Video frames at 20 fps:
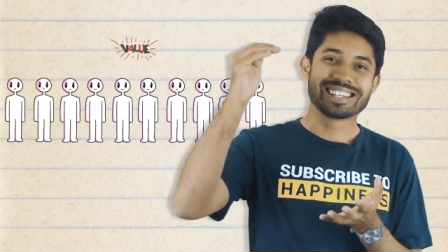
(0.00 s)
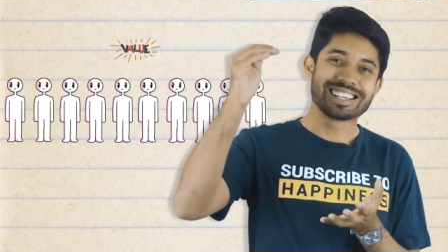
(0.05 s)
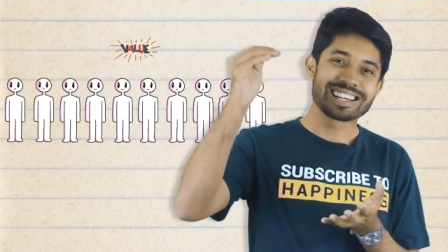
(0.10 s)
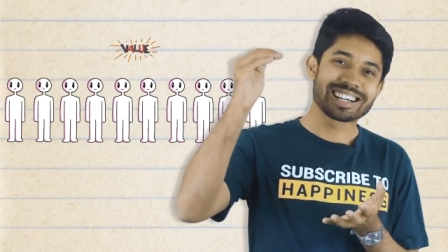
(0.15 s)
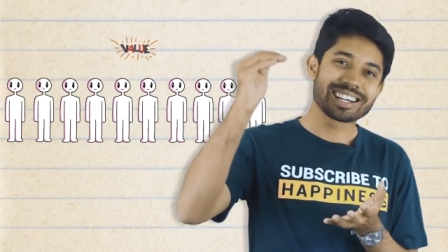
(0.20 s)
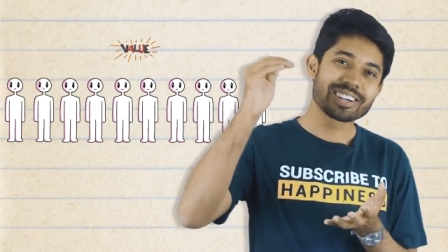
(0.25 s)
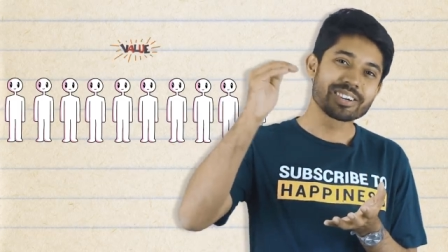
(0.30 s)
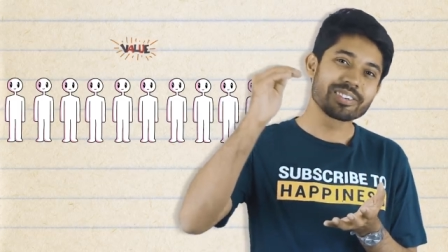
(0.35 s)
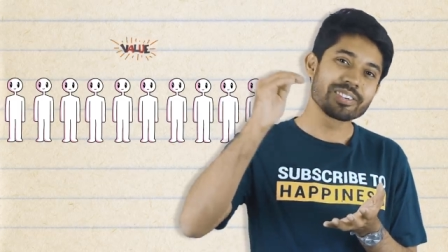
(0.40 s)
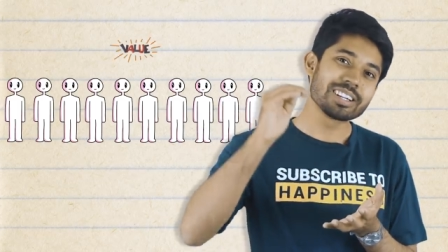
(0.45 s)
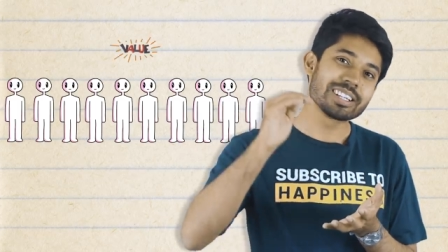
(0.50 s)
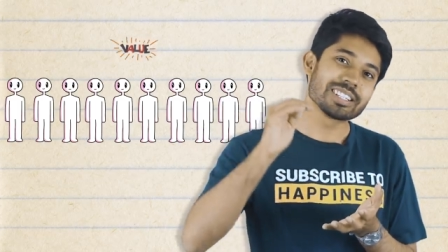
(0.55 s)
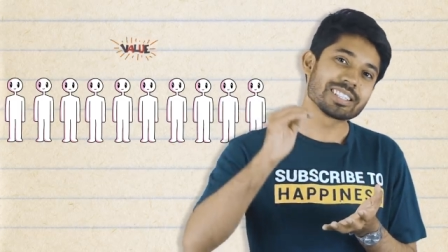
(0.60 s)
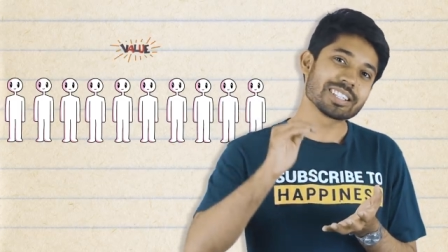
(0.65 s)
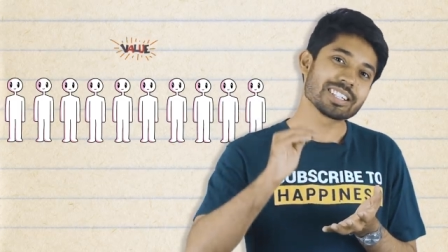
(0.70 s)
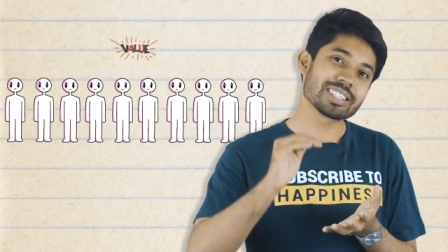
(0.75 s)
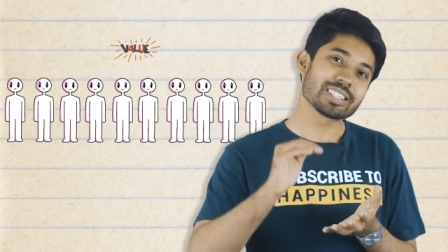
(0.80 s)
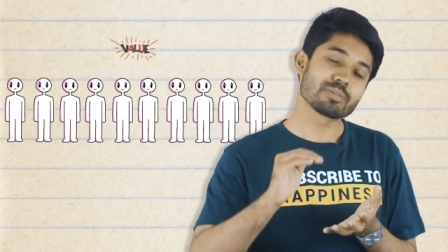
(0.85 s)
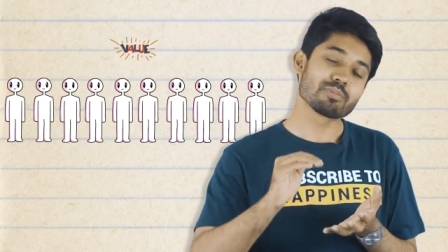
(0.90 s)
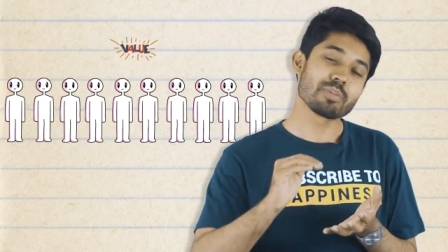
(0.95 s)

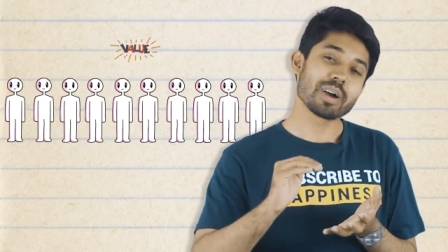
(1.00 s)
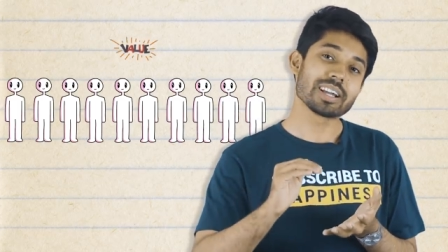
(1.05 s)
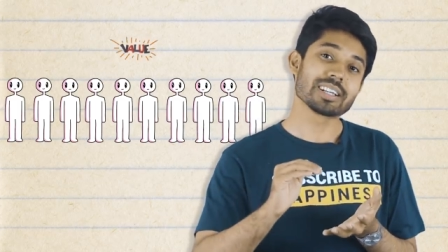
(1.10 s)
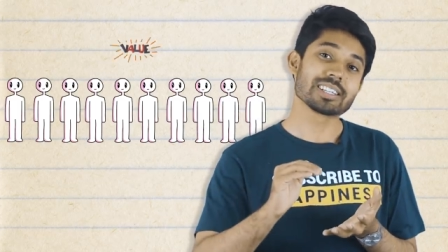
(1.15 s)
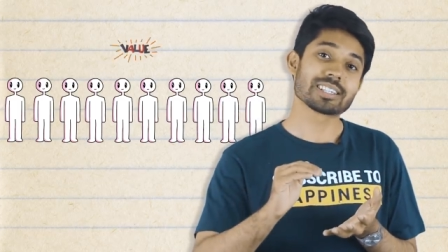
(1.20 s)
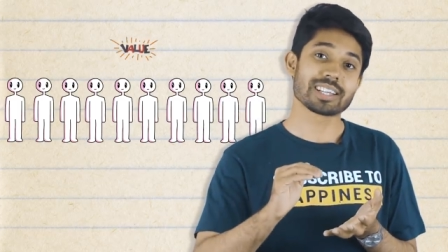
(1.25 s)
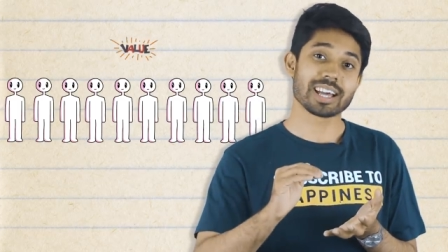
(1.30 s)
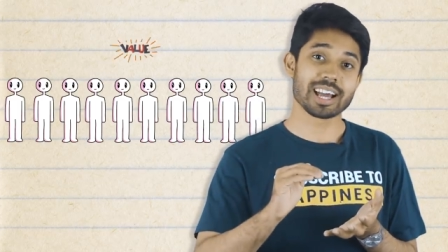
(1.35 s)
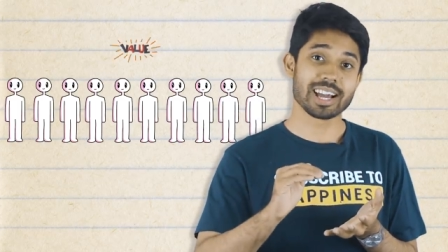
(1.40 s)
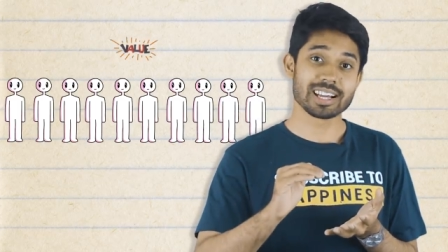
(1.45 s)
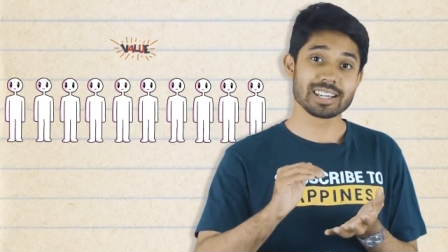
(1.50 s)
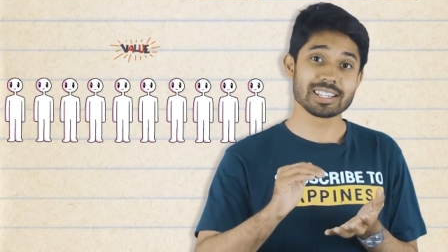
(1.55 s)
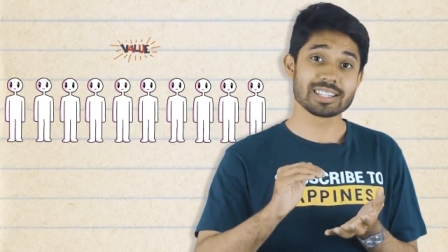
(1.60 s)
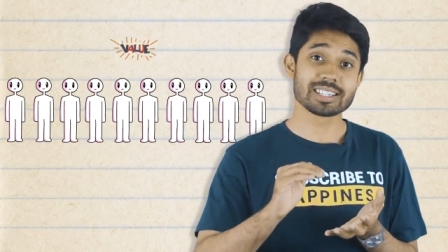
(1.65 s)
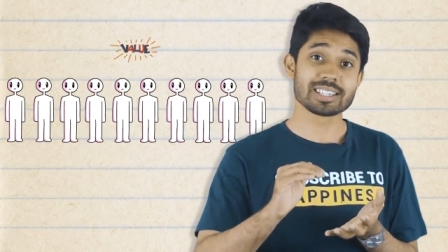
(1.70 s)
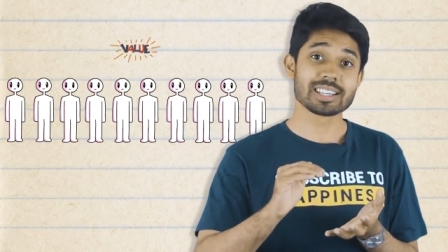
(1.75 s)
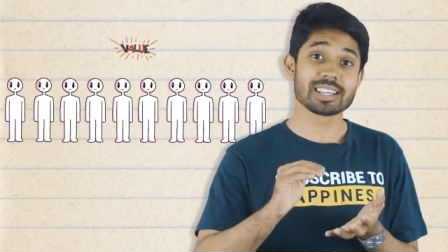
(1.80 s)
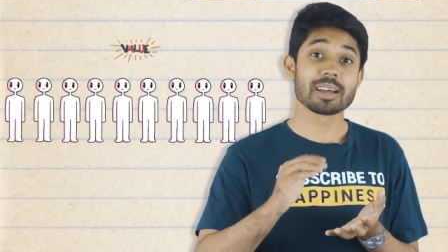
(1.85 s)
ডিক্রিজেস বাই সাইজ